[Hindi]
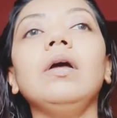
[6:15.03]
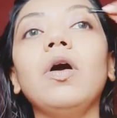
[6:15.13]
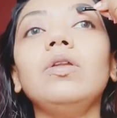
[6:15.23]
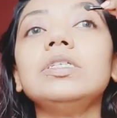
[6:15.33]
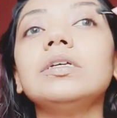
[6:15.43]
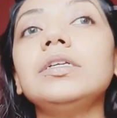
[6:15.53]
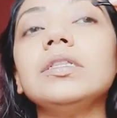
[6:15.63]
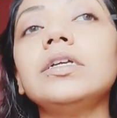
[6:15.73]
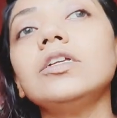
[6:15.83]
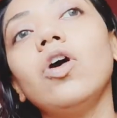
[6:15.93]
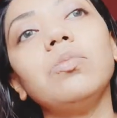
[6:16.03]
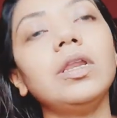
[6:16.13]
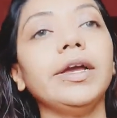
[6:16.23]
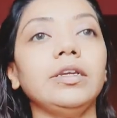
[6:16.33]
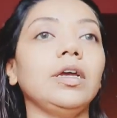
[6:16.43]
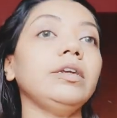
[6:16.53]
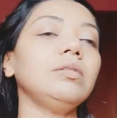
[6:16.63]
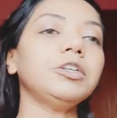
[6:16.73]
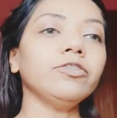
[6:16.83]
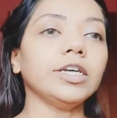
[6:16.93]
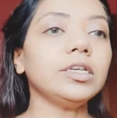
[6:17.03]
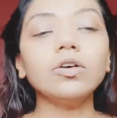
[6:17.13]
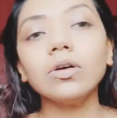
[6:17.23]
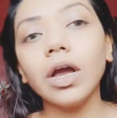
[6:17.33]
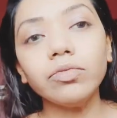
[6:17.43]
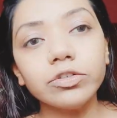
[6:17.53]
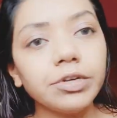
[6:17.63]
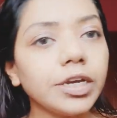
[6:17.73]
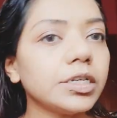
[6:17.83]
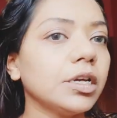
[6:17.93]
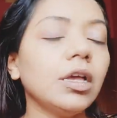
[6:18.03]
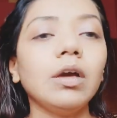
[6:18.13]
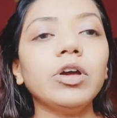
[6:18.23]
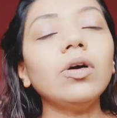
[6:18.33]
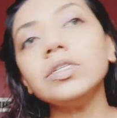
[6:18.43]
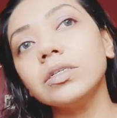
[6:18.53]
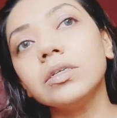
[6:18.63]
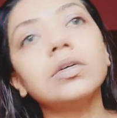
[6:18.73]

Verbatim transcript: always creating that normal and a little bit of classy look I want to create because